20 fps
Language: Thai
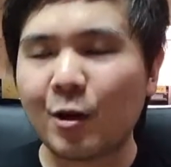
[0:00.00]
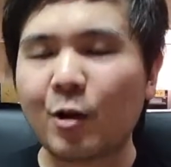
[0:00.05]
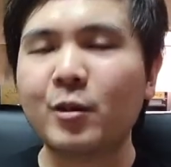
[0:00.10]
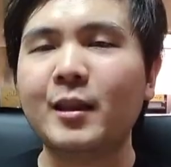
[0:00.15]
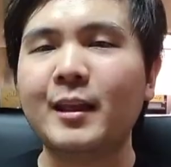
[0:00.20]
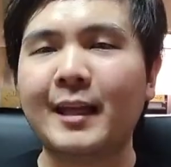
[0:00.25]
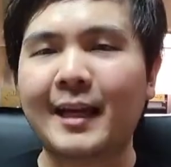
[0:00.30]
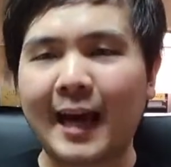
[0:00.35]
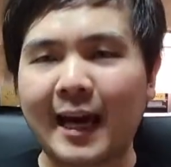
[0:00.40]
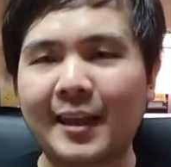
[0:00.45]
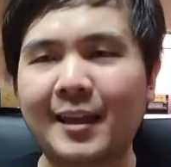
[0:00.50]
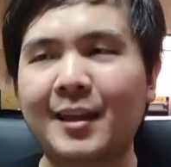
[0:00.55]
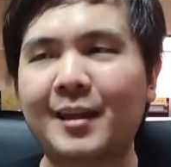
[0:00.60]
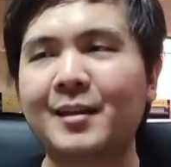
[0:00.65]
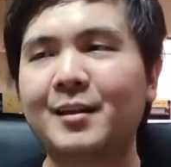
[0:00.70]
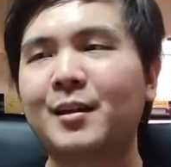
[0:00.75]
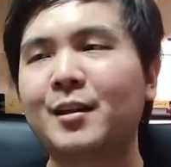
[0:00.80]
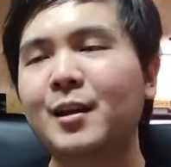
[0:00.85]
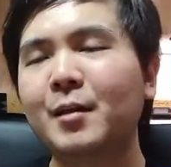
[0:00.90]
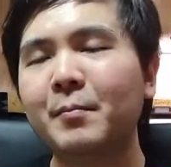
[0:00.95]
รถอีกคันห
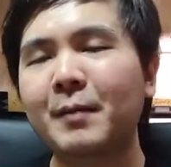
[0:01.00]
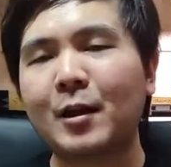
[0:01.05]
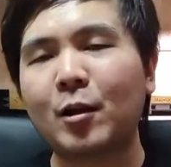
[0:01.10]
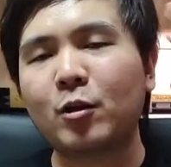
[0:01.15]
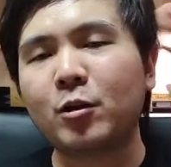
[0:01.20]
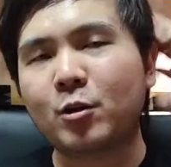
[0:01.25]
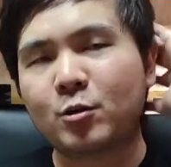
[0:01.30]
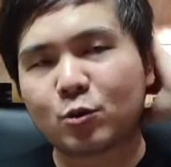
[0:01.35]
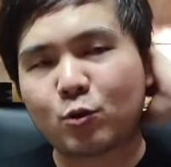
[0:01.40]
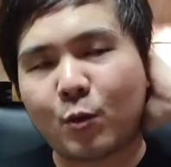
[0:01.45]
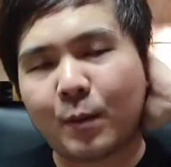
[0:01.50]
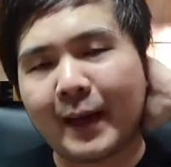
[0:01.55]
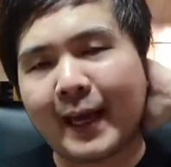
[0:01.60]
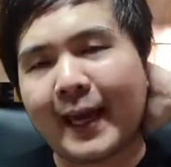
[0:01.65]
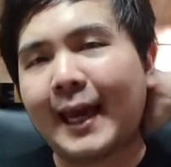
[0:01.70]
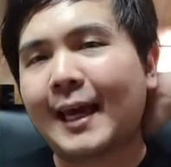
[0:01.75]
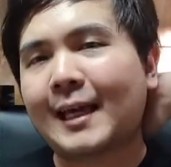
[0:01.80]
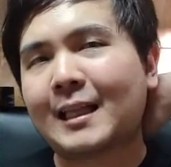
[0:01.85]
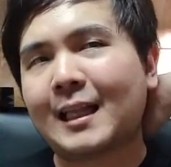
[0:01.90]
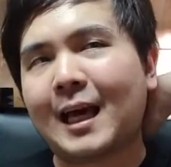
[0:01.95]
นึ่งซึ่งเป็นรถของตัวพ
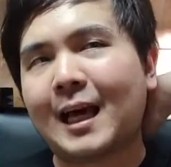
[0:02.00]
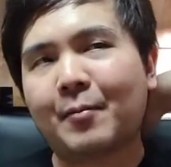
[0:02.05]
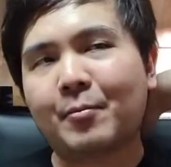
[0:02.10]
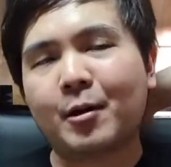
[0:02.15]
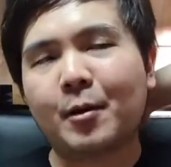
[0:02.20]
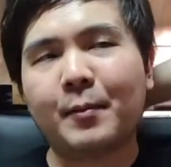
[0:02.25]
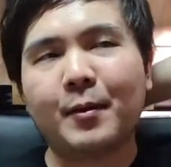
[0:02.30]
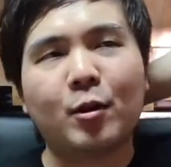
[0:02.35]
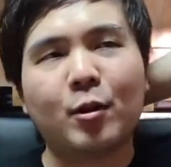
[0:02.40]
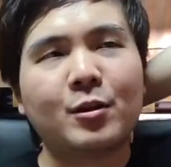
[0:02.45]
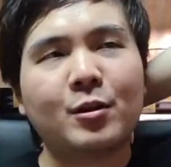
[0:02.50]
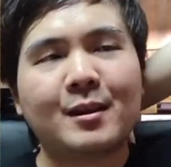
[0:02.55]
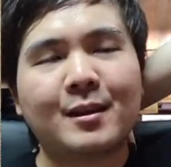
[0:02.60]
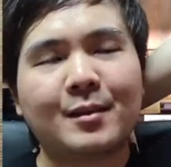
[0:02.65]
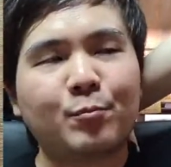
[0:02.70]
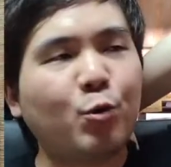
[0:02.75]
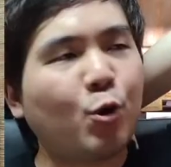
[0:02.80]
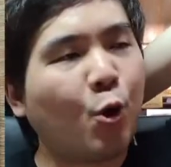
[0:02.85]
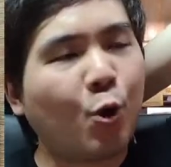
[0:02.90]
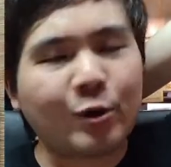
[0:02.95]
ระเอกนะครับ ก็เป็นรถ
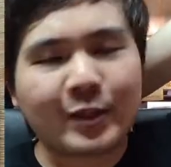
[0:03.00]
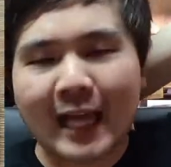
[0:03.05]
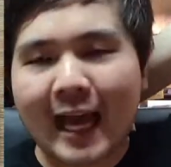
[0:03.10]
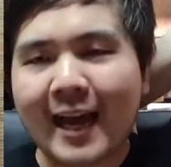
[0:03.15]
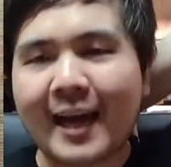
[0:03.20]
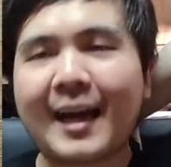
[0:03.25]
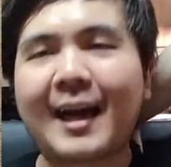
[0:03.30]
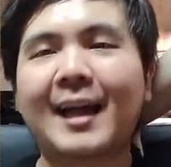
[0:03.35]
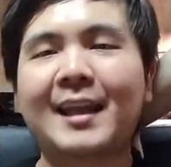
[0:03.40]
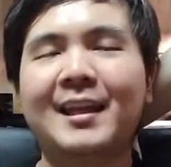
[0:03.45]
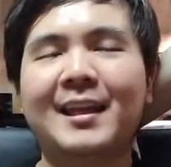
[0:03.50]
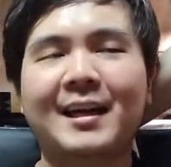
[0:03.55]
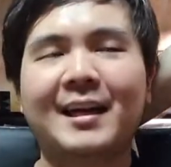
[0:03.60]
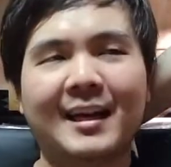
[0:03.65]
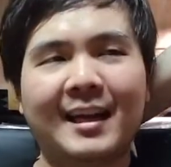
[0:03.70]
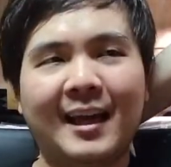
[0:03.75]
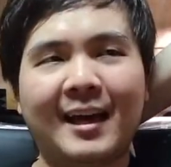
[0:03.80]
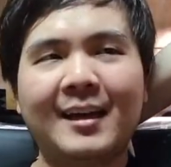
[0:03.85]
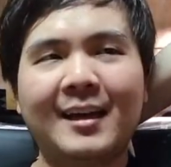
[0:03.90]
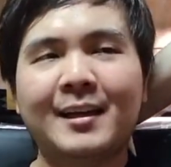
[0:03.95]
บูโรท่านคันห
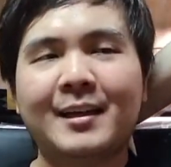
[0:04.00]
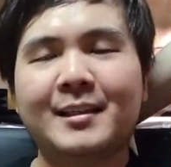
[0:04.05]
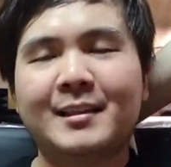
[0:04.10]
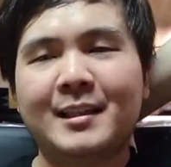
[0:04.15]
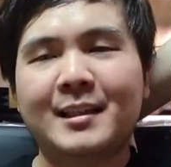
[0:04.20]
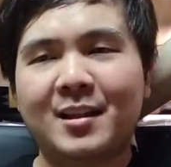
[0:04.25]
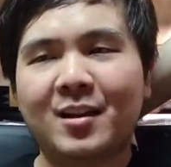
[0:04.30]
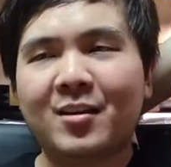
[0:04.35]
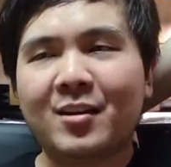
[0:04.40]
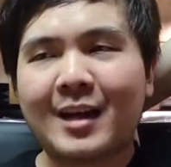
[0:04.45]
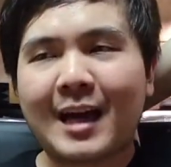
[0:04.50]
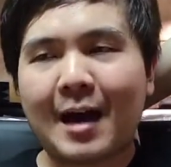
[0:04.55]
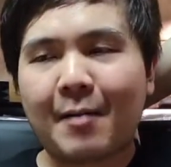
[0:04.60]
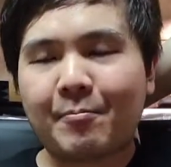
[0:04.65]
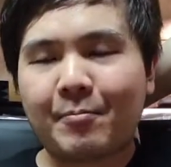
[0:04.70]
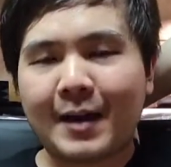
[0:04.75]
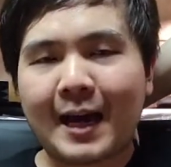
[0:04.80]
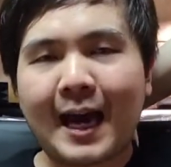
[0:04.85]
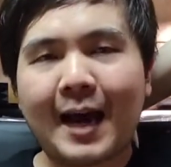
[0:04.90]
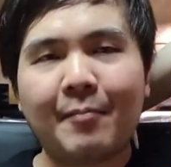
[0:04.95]
นึ่งนะที่ต้อง
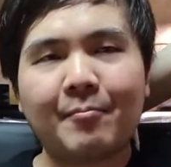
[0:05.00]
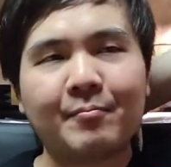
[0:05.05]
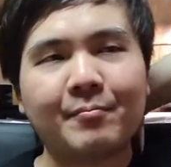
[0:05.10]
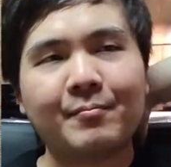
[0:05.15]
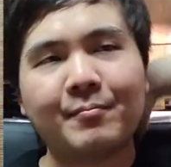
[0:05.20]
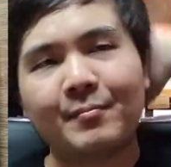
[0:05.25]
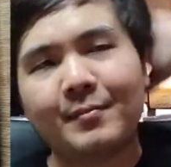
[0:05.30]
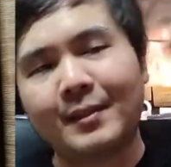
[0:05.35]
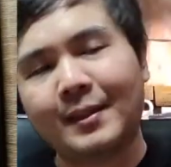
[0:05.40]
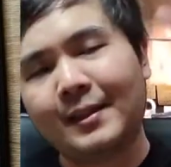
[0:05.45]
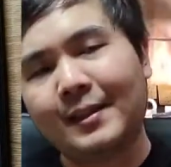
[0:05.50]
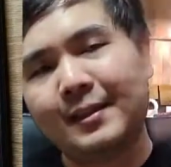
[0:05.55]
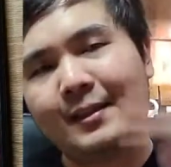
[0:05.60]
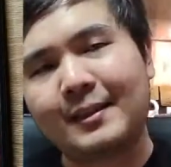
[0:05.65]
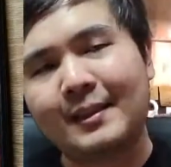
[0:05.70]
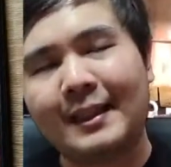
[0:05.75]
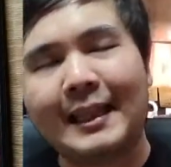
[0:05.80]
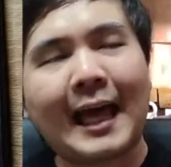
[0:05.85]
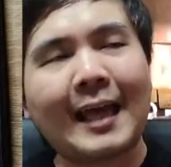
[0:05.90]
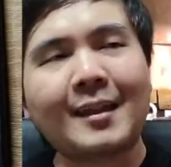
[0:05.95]
ขับข้าม
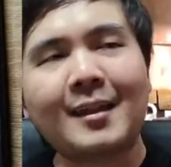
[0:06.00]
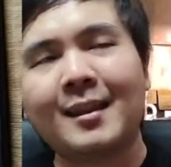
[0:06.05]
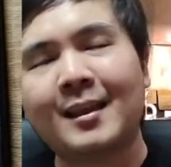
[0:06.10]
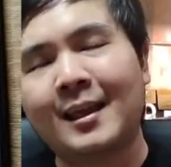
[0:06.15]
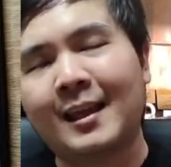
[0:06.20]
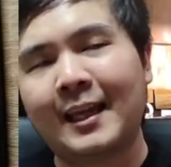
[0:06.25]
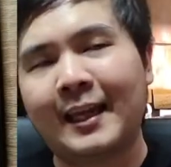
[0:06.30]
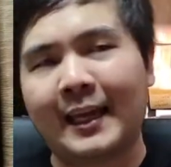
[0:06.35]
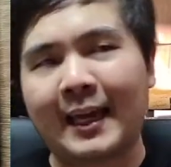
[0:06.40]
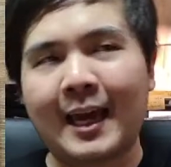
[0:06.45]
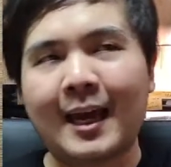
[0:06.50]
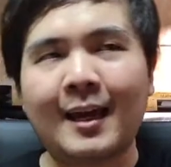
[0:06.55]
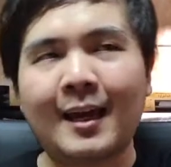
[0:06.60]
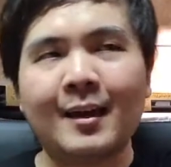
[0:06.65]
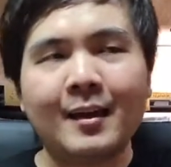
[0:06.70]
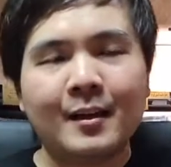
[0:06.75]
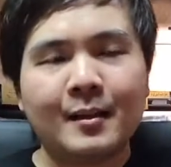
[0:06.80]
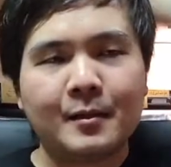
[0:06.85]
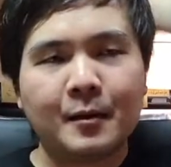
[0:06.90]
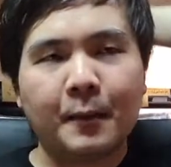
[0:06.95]
รัดอะไรเงี้ย
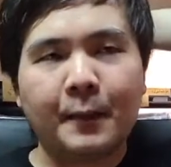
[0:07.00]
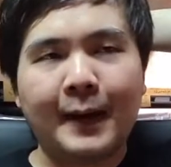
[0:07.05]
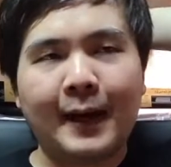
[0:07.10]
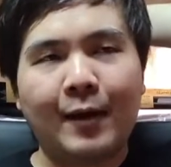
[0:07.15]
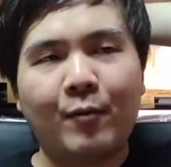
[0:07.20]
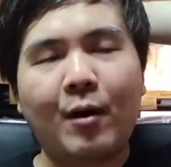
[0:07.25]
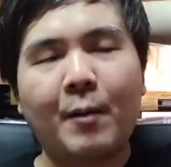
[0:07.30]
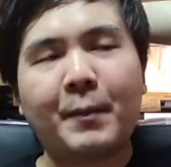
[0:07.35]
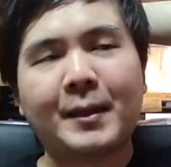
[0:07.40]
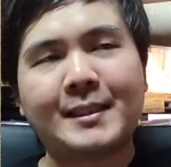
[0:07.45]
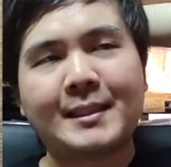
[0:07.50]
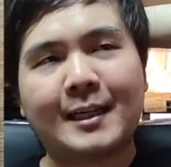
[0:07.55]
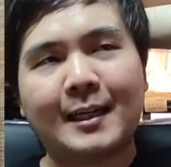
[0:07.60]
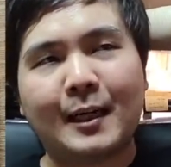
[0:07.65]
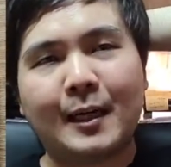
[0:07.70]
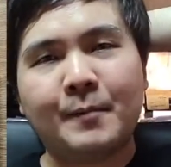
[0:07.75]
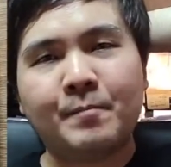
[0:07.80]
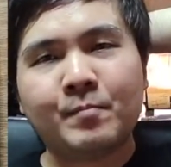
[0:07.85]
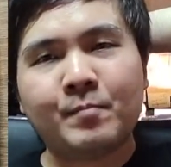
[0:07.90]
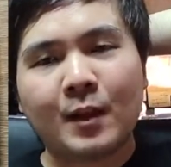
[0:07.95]
แล้วเผอ่ญว่ามาเจ
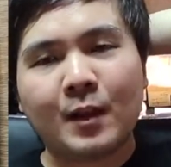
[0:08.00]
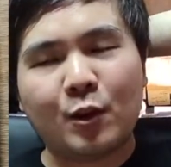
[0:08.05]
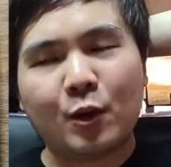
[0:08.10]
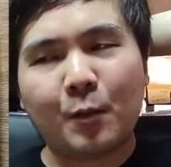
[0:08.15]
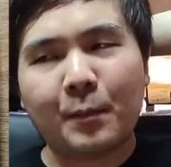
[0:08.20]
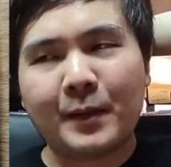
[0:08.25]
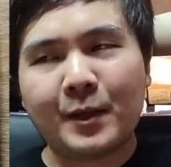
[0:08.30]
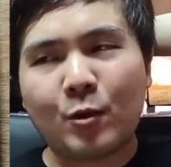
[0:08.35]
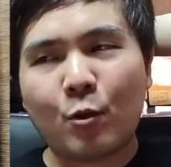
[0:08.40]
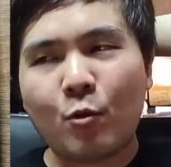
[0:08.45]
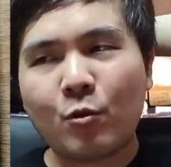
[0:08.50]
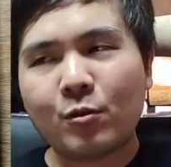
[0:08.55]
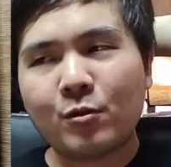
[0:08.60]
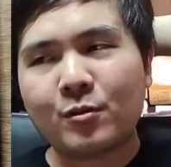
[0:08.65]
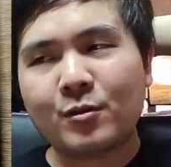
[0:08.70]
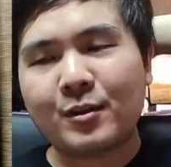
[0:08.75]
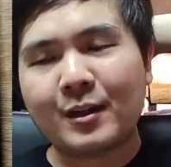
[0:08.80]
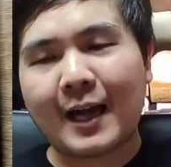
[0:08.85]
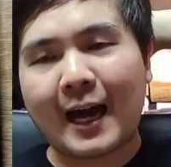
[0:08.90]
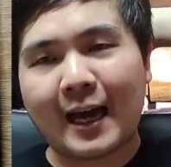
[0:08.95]
อรถบรรทุก
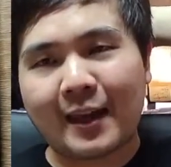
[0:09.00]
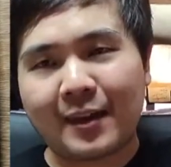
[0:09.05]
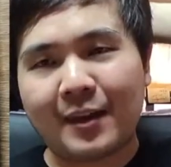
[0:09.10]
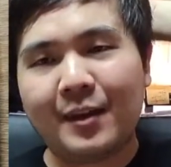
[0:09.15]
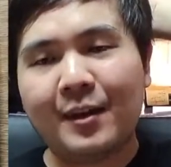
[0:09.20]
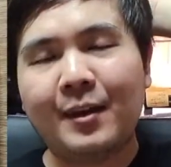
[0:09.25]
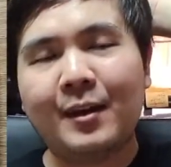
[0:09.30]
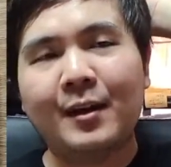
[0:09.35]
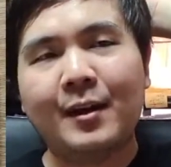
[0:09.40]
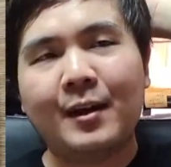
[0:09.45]
คัน